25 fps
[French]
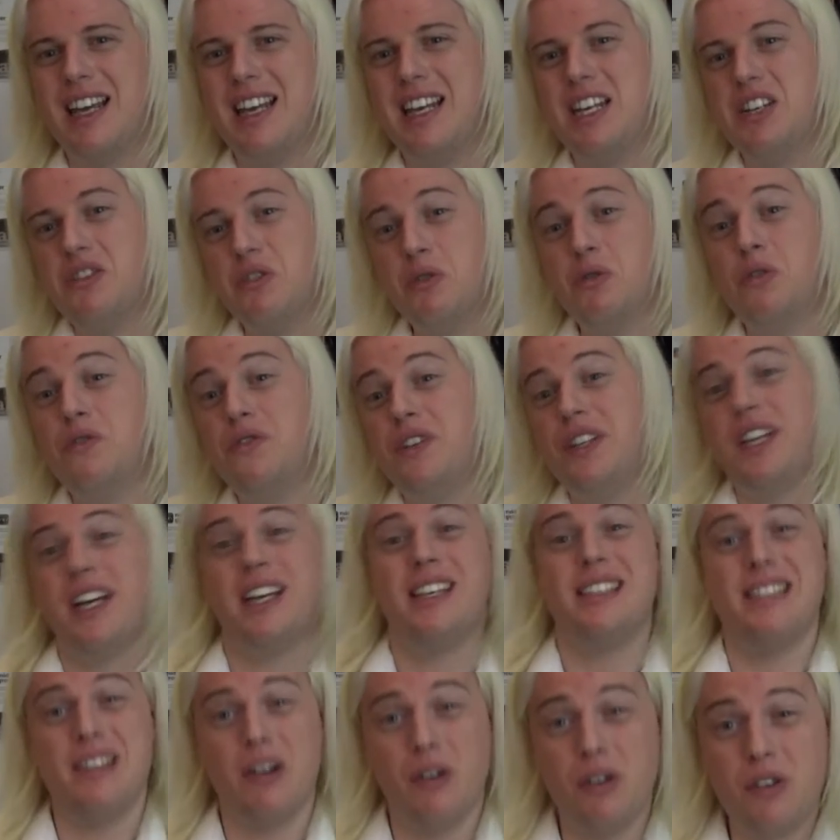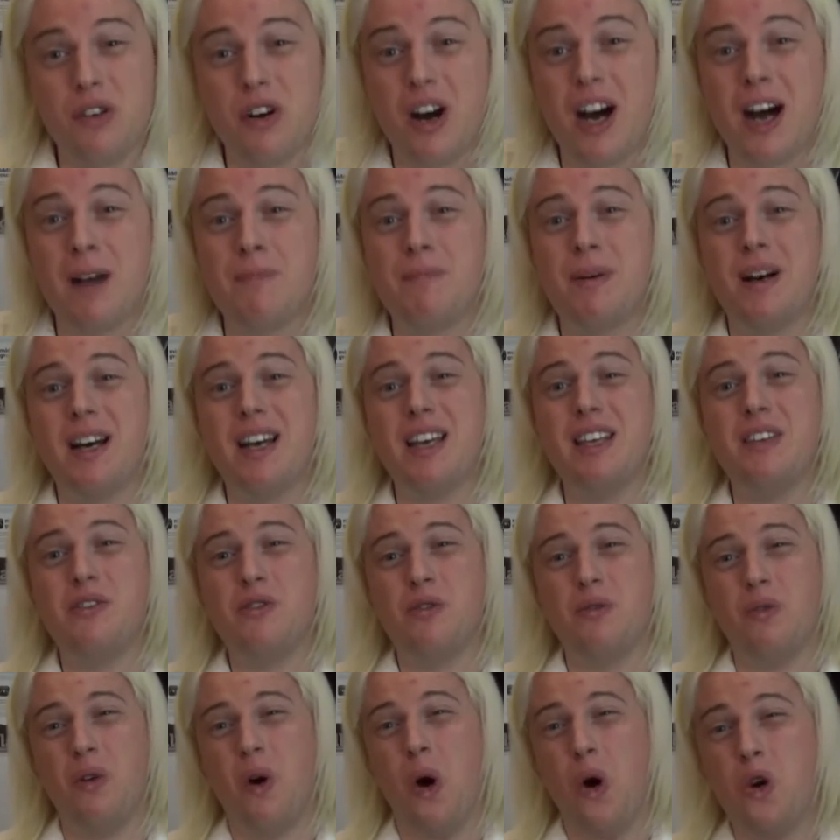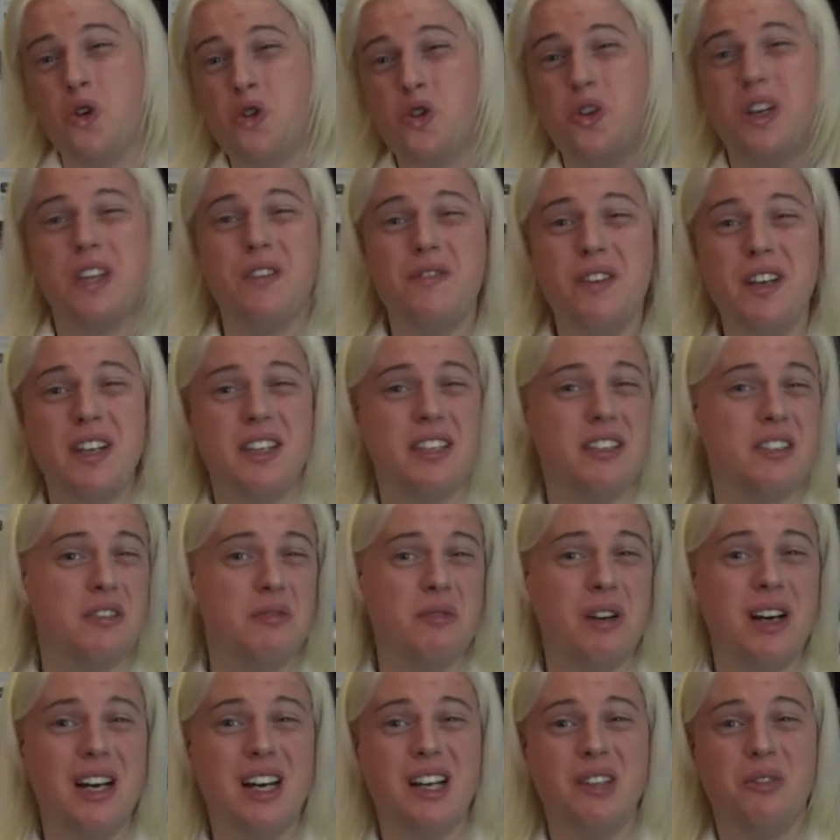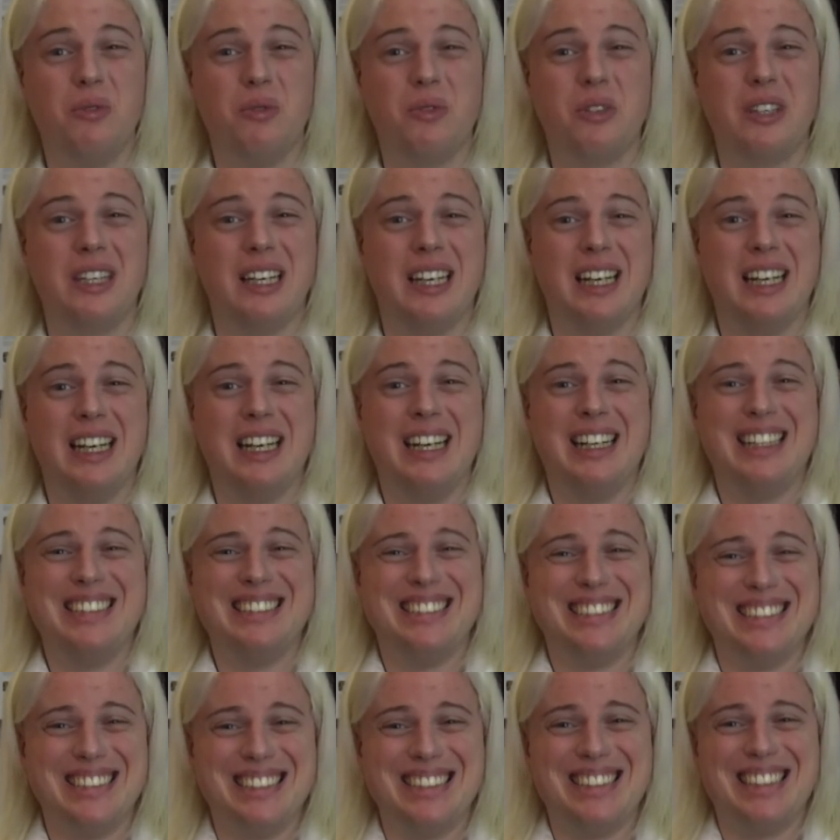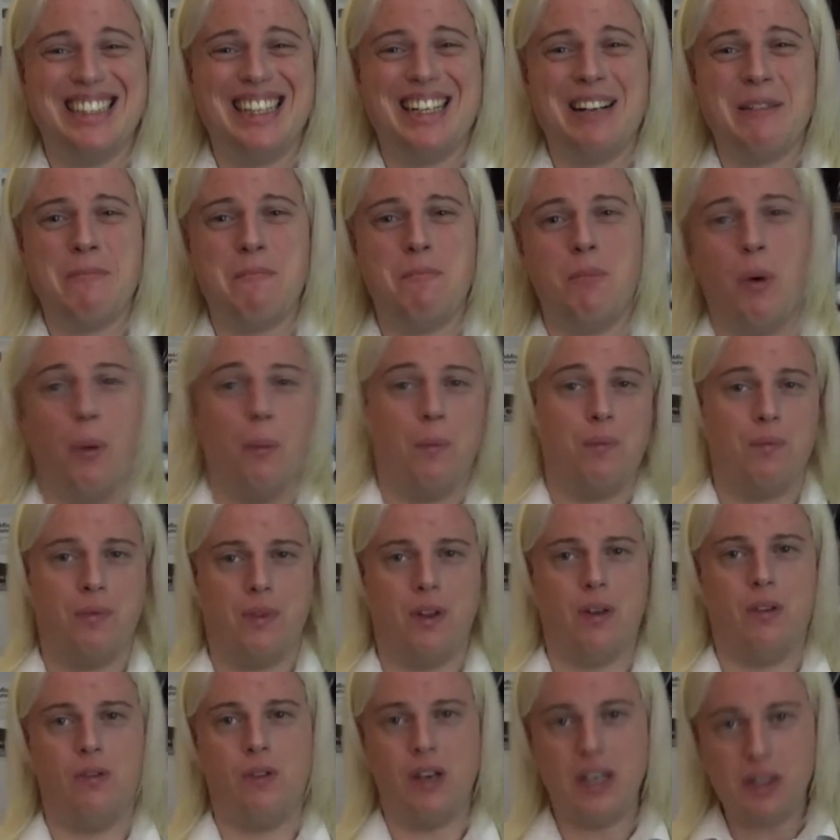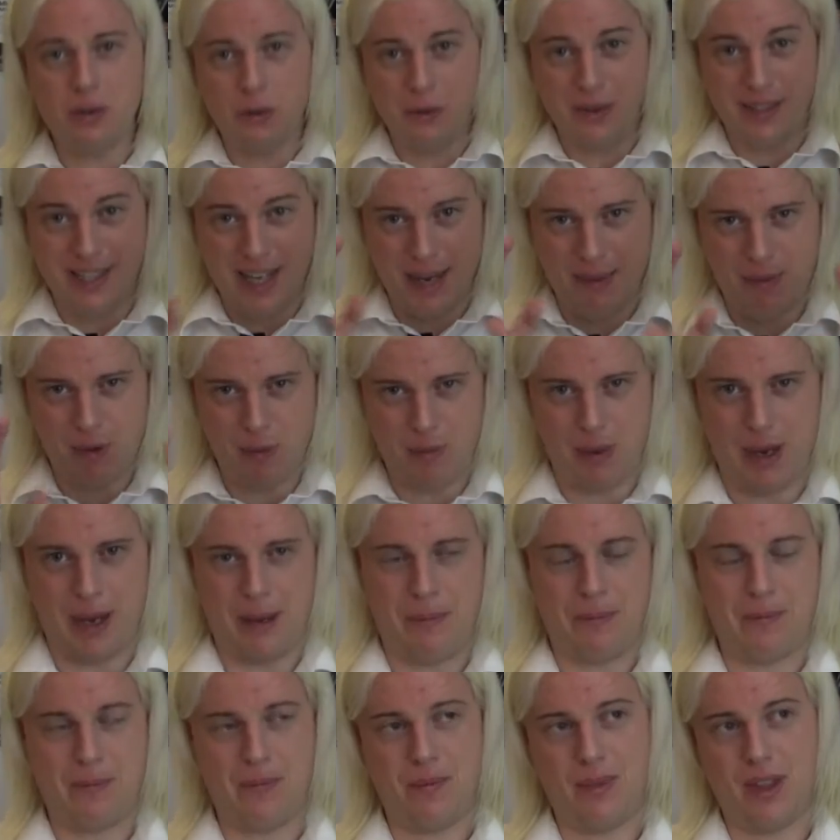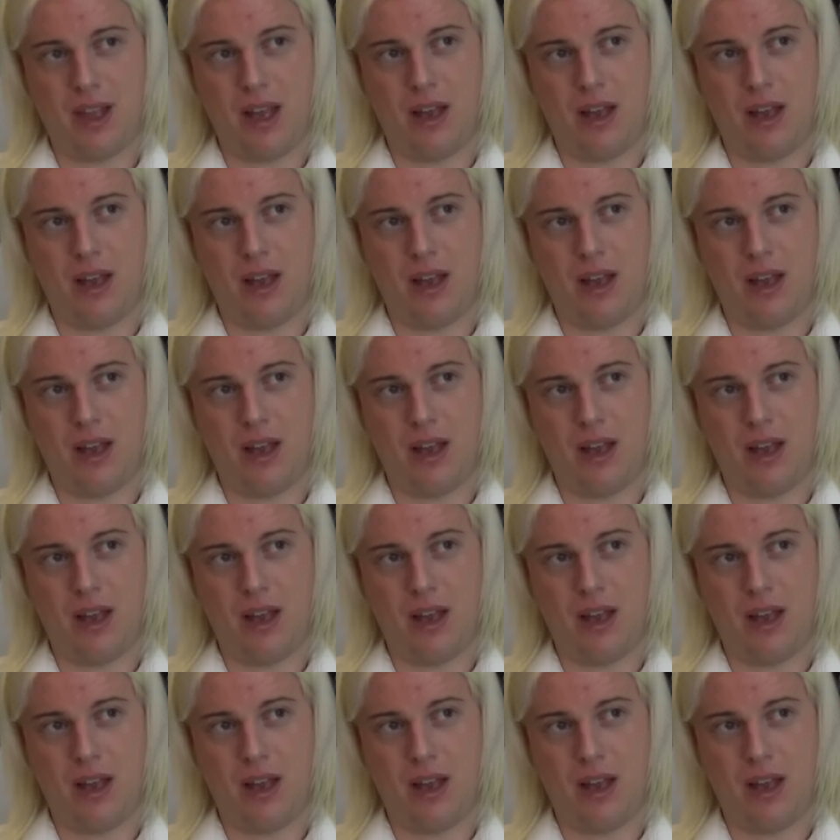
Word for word: Et les gens qui ont fait des récits encore après, ils ont enjolivé l'histoire, donc... Bon, voilà ce qu'on sait à peu près.